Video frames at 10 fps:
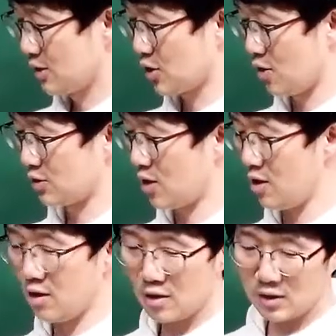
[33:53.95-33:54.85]

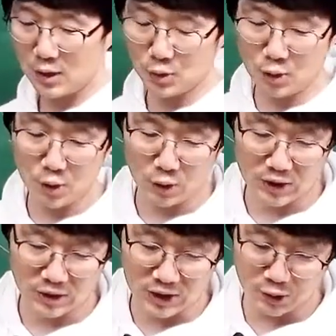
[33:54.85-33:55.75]
정서, 태도 이렇게
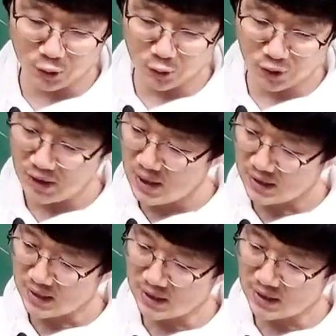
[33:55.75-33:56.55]
쓰시고 같이